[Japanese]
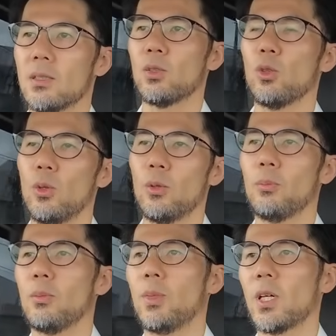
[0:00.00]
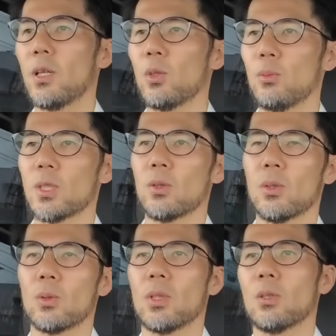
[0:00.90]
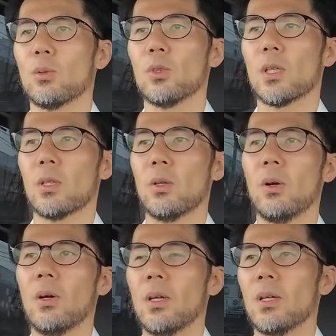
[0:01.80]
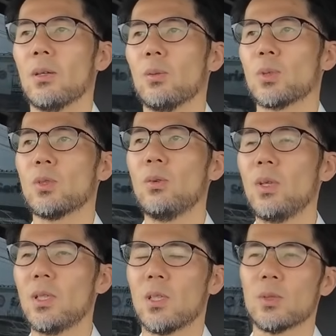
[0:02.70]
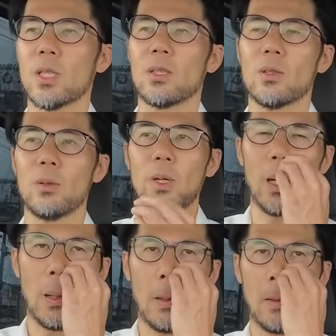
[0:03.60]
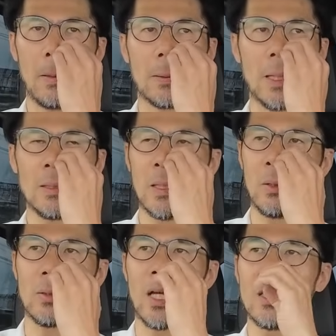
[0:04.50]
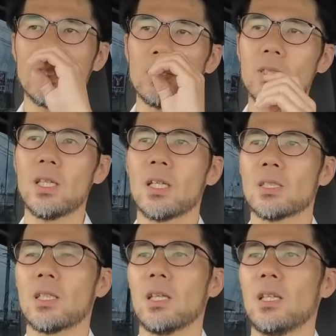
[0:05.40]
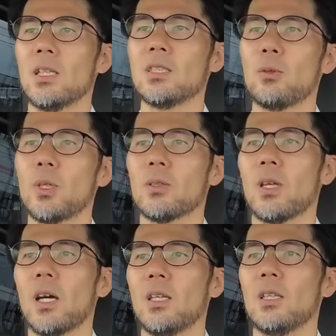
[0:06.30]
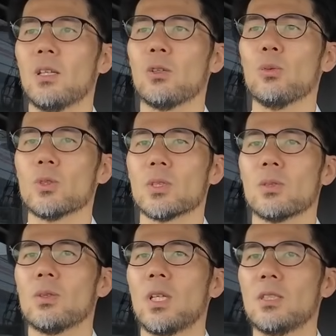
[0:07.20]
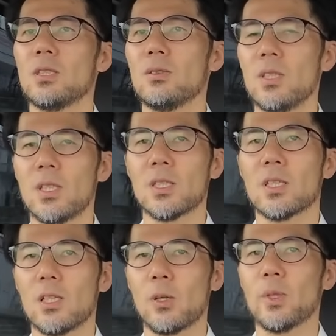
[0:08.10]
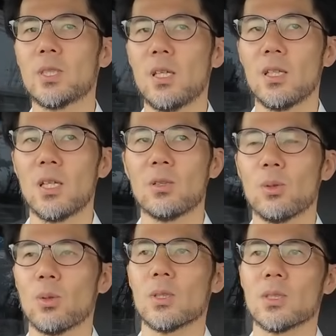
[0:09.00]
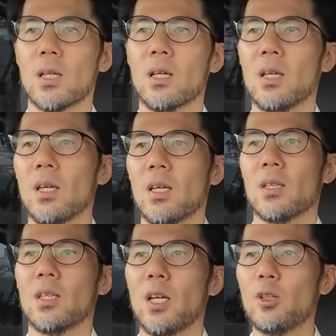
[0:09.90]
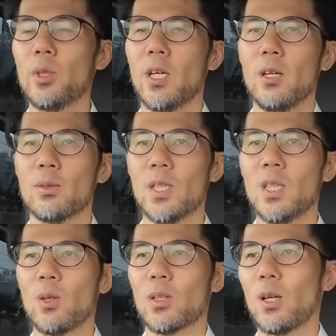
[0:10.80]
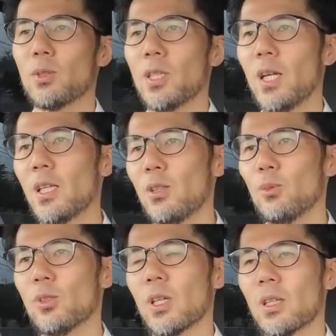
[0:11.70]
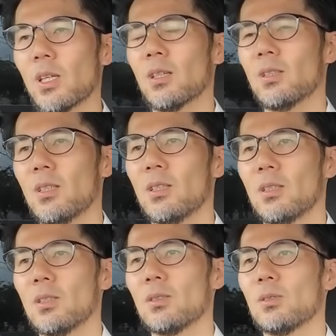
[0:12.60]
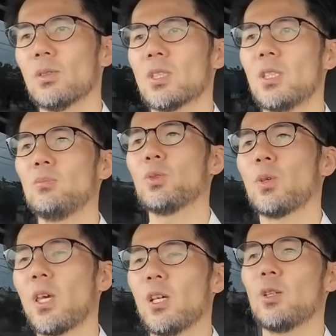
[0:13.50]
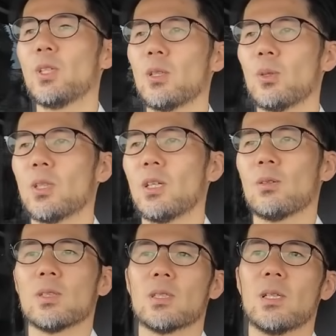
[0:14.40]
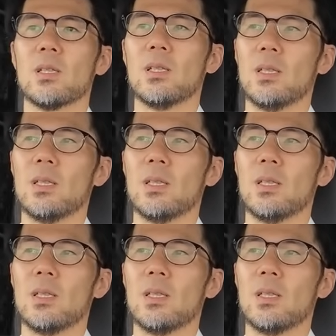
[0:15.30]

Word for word: その場から取りましょうってことになると思うんだけどそうは言ってもさ例えばなんだろう何十人かしか大体チャベルって入んないと思うしその何十人かしかキャパシティがないところでさ 200mmF2 とか多分いらないと思うんだよねその神父の毛穴まで取りたいとかさ